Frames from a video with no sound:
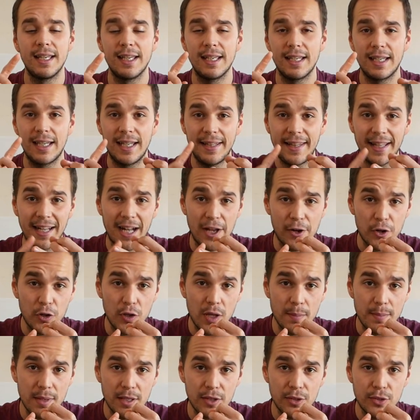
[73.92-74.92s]
que tenga
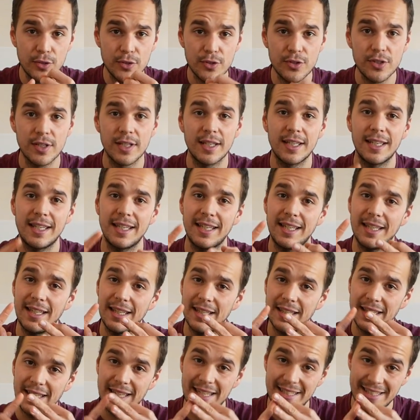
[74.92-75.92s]
rodamientos,
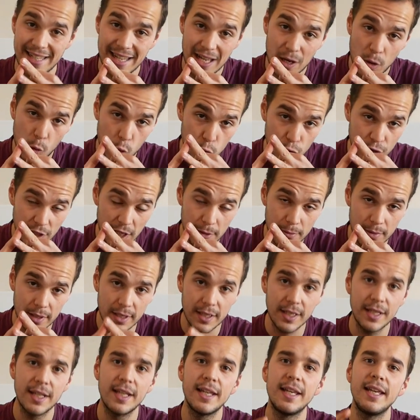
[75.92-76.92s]
que sea ajustable
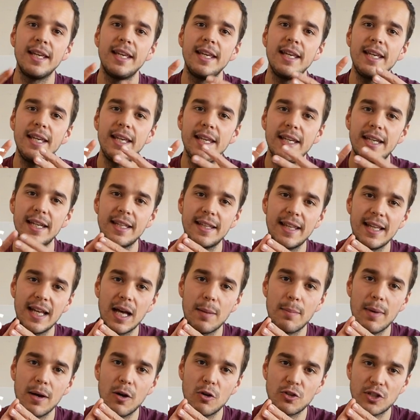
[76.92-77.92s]
y que tenga
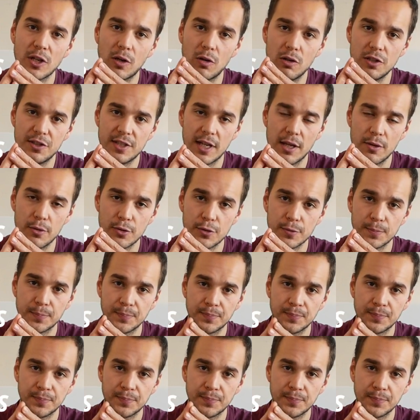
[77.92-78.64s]
mangos acolchados.